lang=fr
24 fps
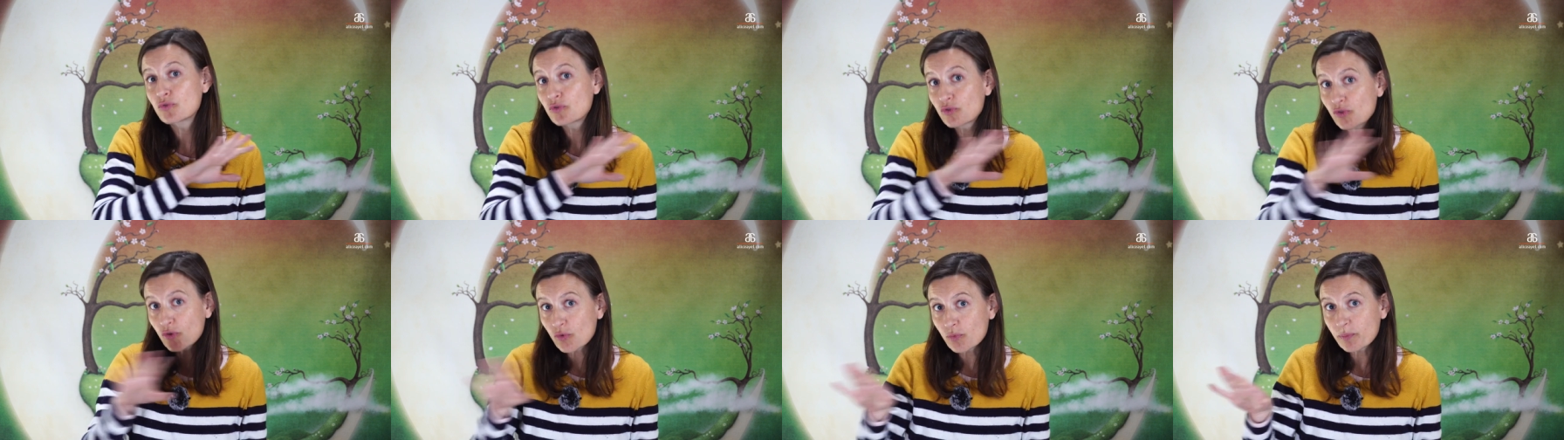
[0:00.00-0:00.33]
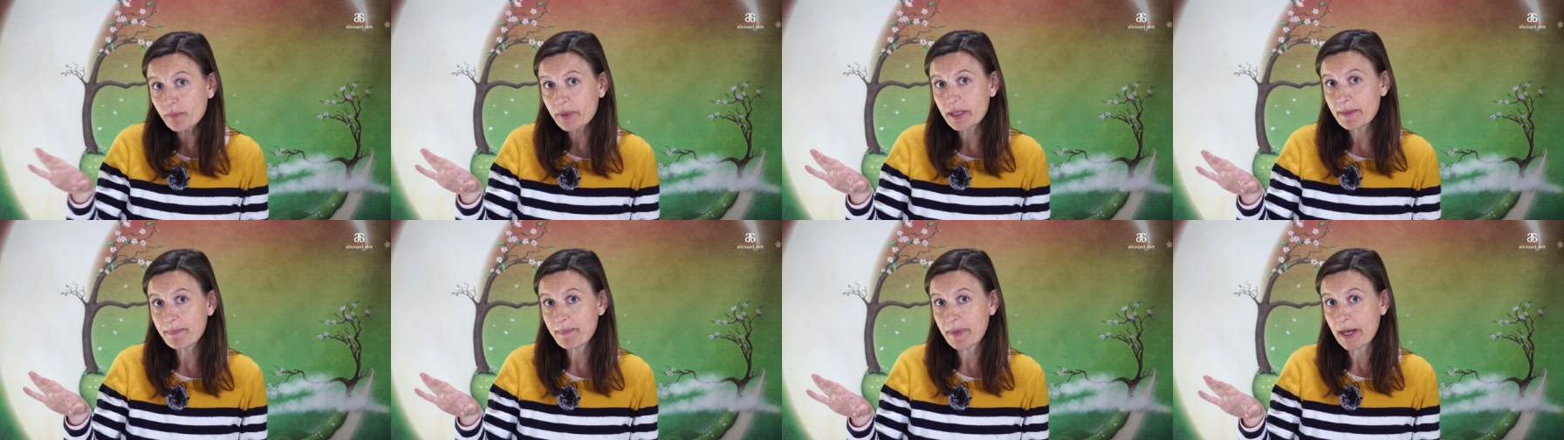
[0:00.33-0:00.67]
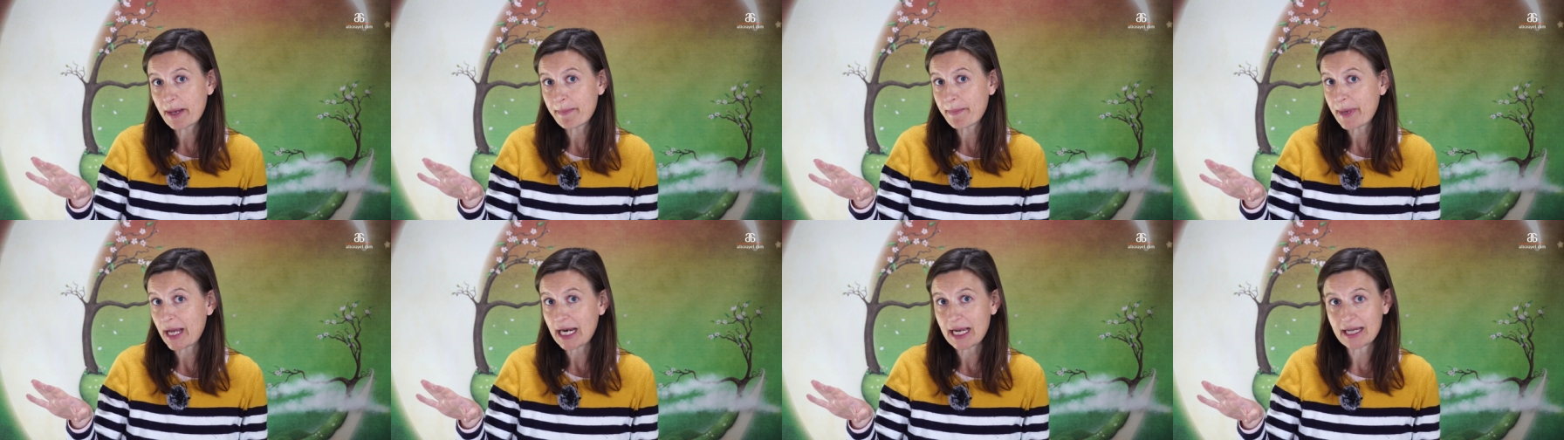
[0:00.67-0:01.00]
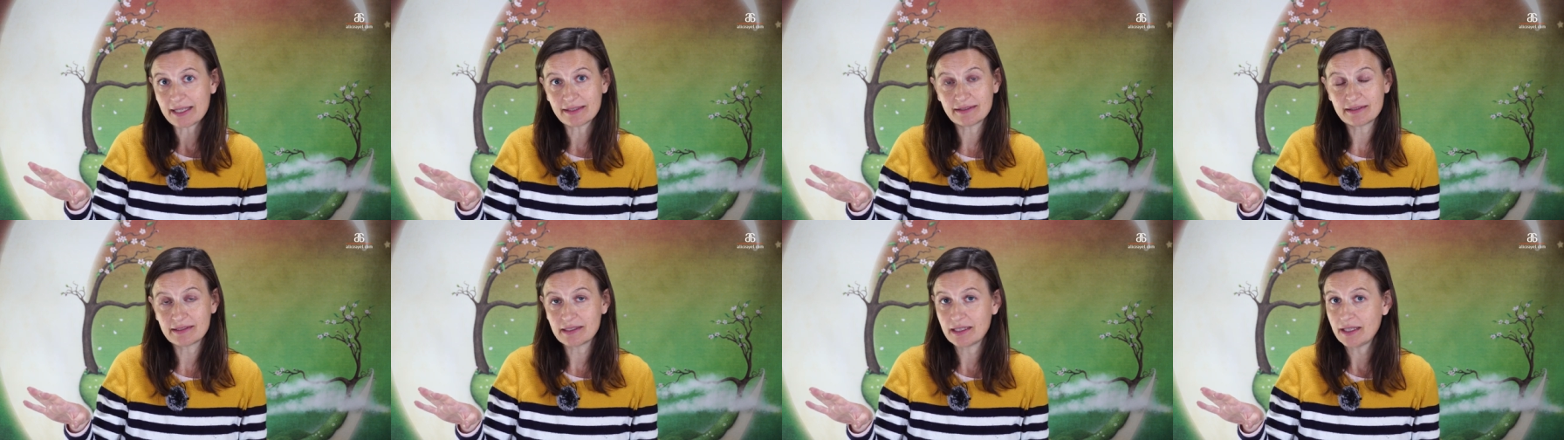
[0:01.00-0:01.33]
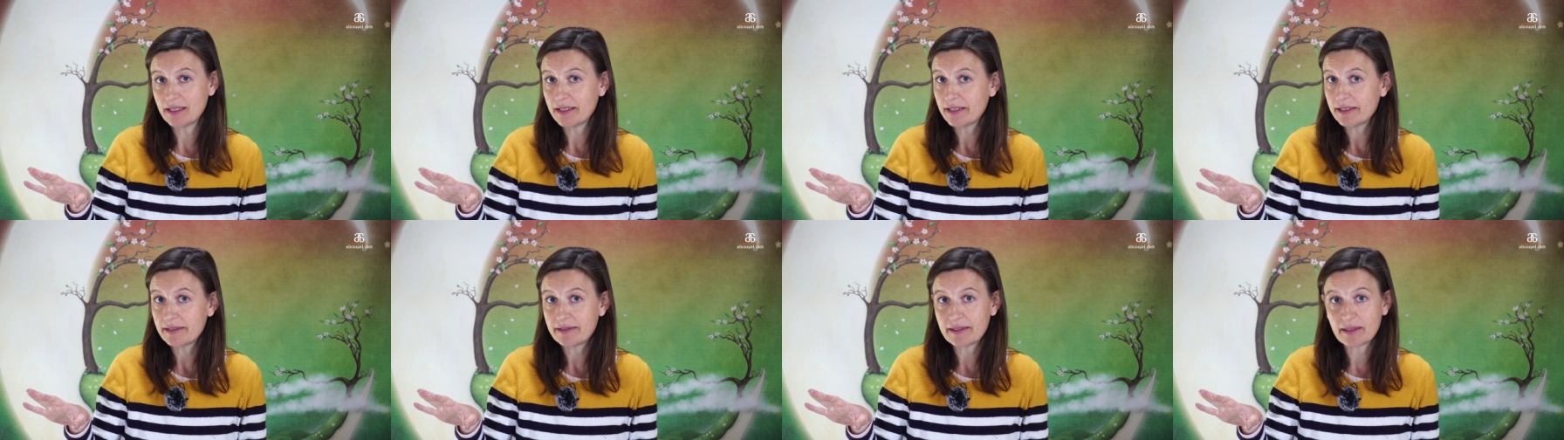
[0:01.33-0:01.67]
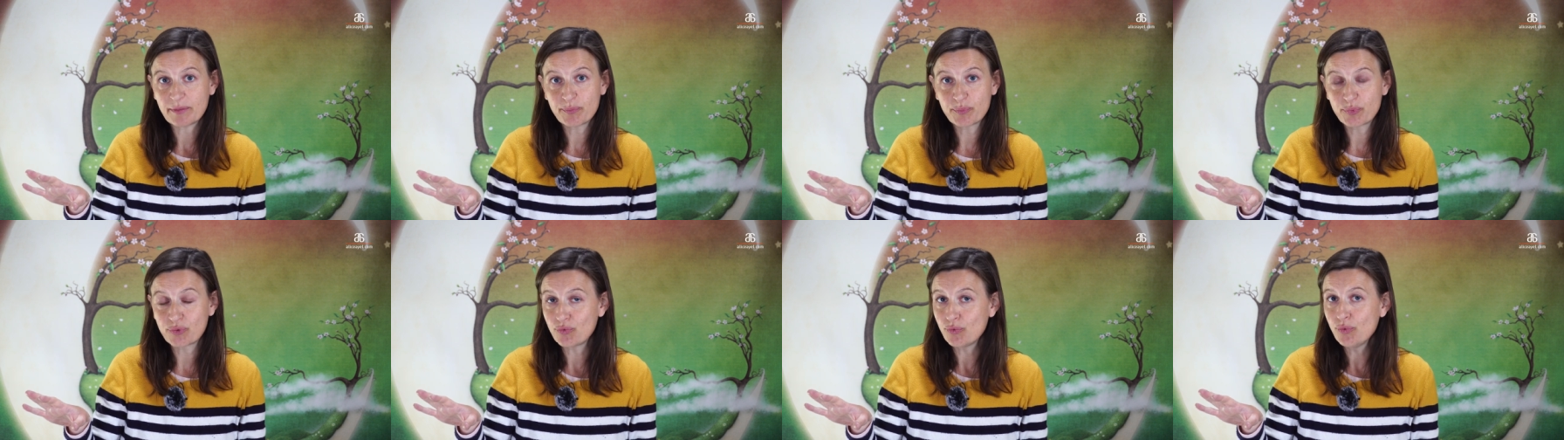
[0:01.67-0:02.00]
tombaient pas malades, ils n'étaient
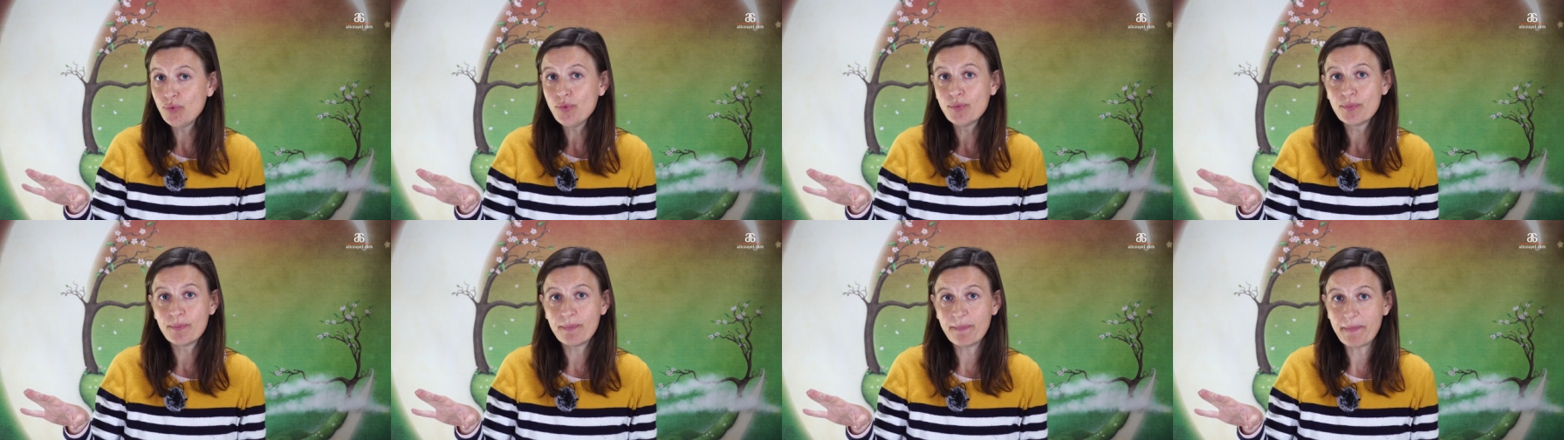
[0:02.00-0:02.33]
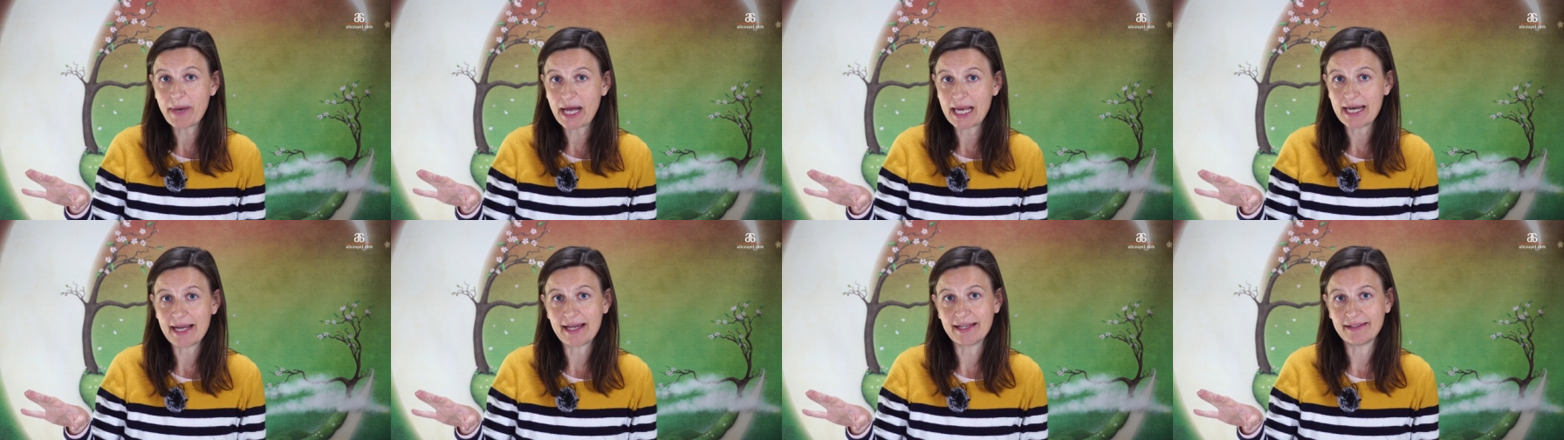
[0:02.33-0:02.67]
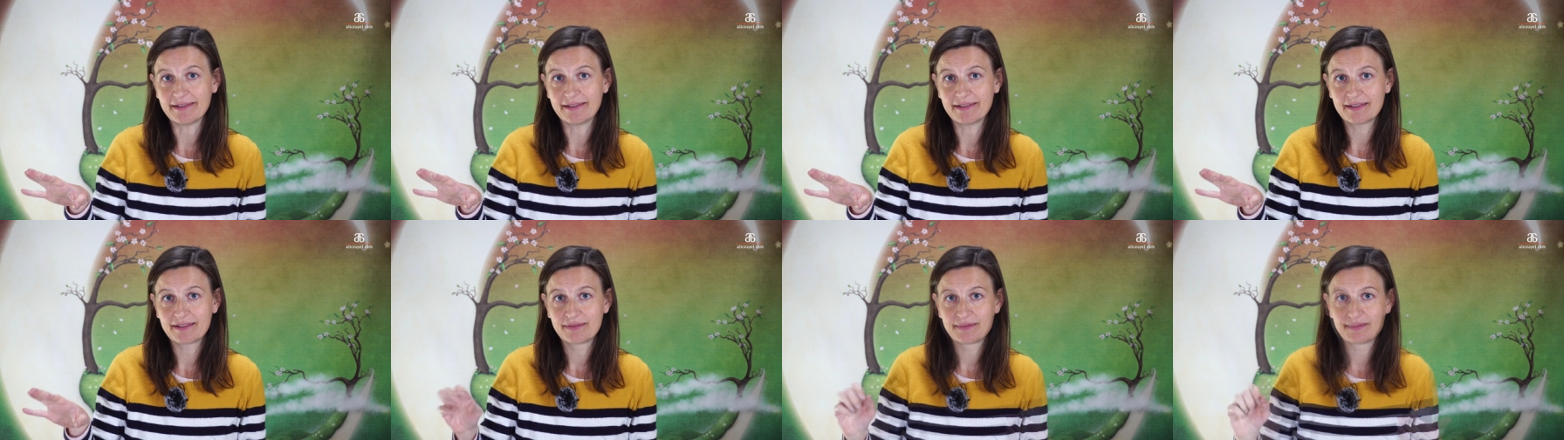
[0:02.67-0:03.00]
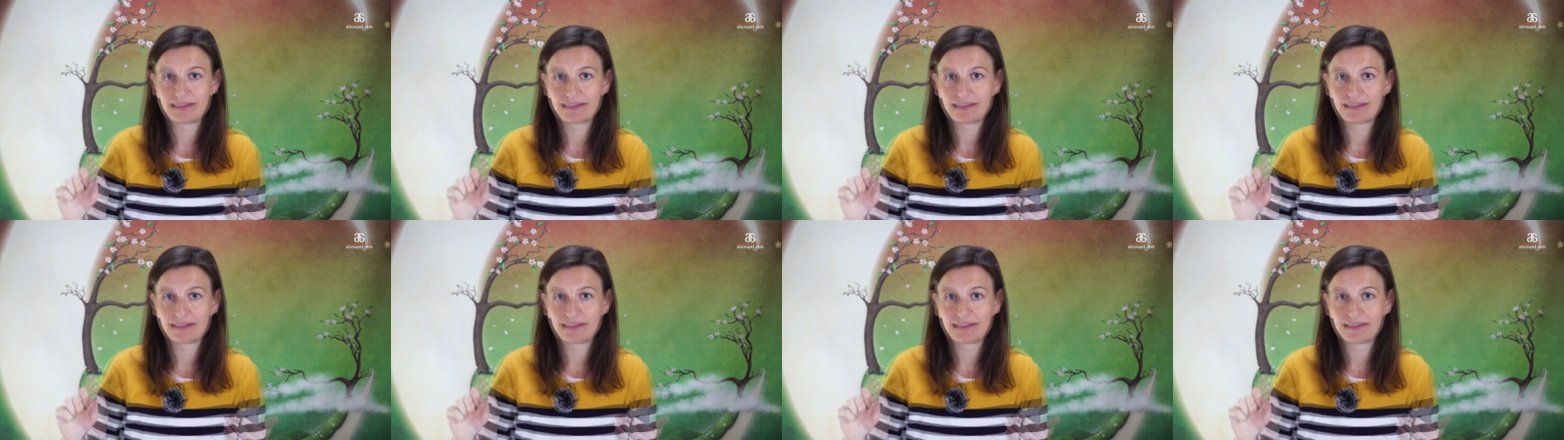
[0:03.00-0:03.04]
plus malades.